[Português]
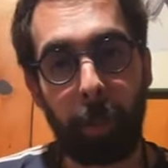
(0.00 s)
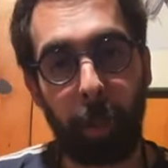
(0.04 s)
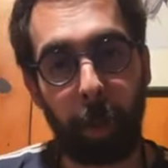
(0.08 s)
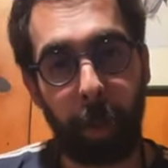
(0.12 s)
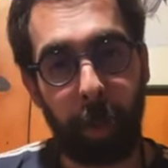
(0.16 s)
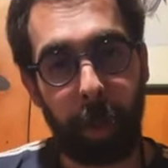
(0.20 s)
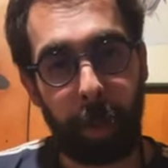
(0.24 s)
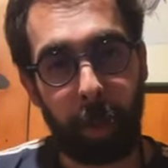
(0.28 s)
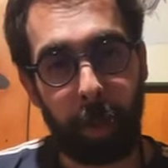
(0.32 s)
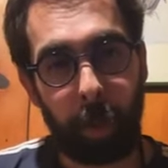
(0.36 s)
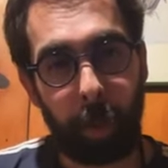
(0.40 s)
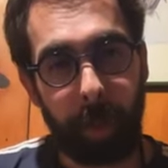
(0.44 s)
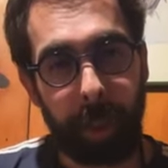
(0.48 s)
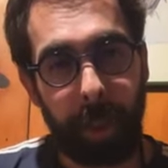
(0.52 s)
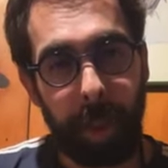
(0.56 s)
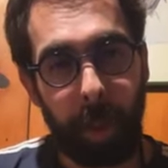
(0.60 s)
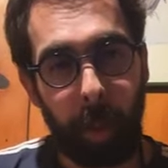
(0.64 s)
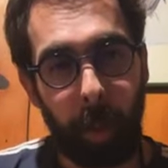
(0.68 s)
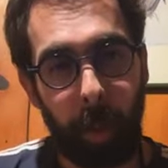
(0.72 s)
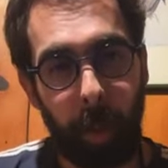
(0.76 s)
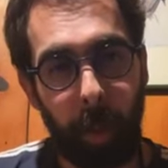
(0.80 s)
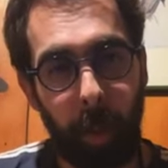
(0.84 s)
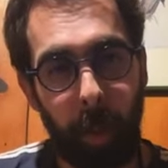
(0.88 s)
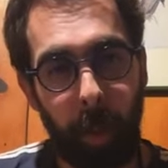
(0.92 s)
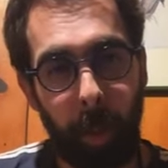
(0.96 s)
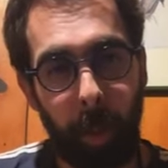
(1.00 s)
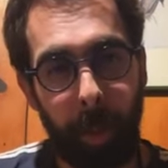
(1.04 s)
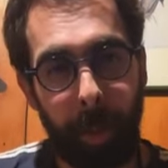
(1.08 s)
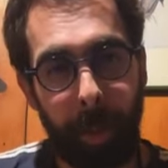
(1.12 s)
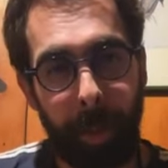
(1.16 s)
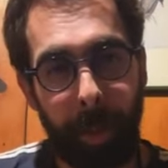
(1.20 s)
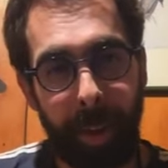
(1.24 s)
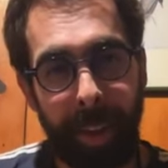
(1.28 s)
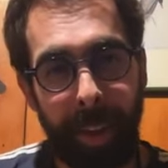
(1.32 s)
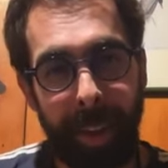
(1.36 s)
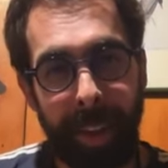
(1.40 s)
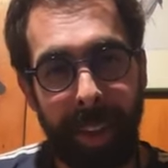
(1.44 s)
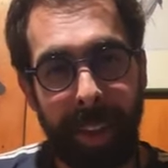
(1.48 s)
Por isso que a
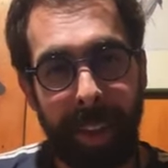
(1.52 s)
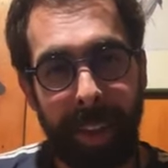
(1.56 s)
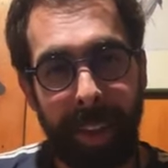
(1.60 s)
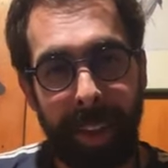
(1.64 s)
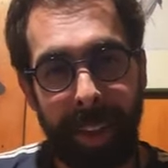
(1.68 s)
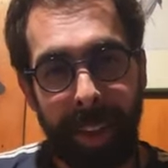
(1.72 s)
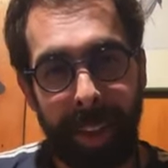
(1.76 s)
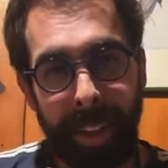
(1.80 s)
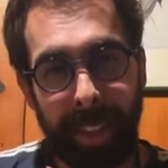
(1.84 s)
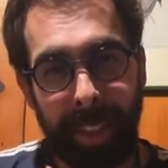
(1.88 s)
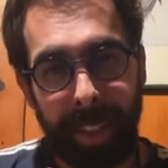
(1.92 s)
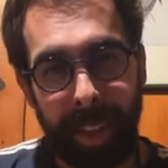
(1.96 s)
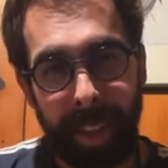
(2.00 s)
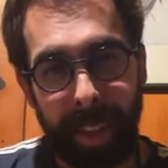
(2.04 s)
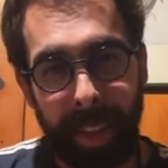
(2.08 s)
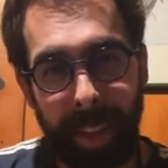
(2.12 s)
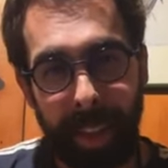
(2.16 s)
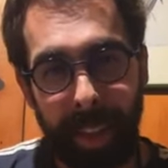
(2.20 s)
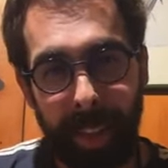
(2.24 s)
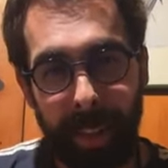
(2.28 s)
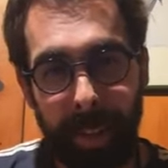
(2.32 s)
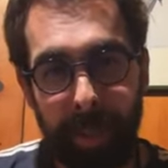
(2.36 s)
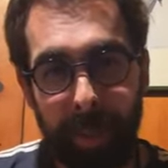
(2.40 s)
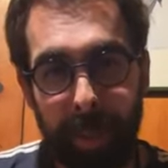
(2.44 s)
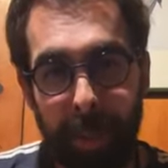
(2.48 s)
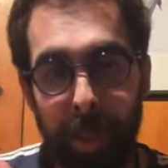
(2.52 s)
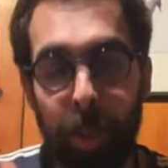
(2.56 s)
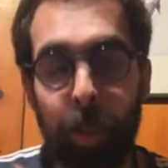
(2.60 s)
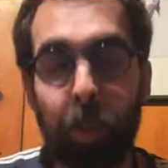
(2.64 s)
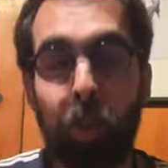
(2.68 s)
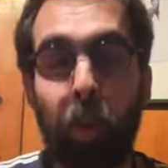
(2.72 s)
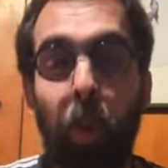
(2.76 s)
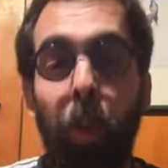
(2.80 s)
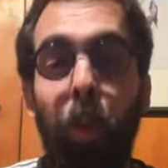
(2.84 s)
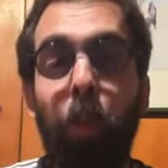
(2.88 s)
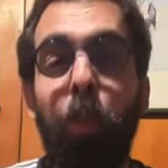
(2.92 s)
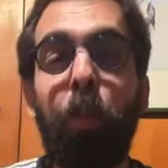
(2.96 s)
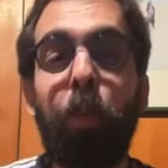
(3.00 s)
culpa ela
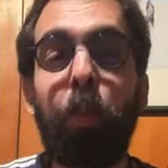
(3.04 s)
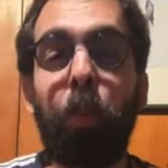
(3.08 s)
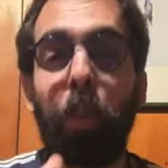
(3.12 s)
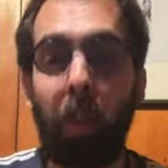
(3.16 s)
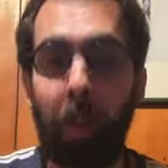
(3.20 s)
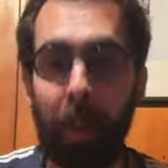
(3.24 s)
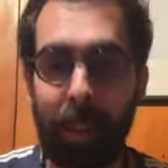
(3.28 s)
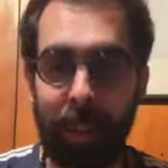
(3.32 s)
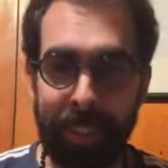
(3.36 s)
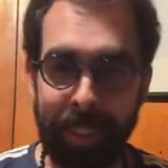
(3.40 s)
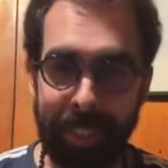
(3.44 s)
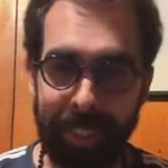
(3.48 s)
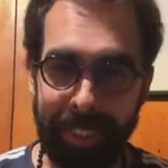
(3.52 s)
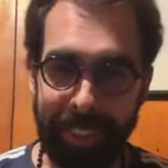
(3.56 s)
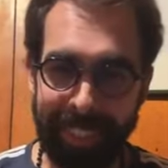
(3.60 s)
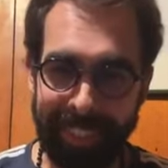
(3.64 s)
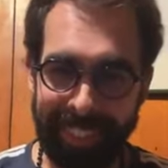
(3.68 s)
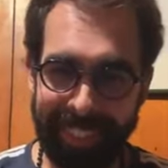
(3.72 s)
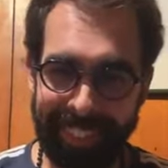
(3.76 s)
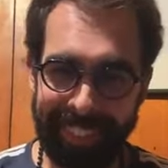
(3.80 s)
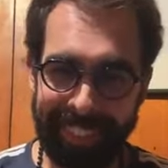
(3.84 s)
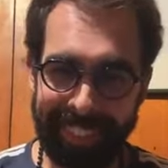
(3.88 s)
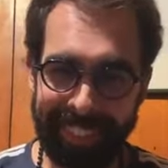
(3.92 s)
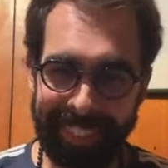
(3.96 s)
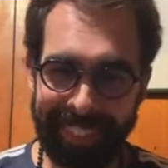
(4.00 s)
desconforta,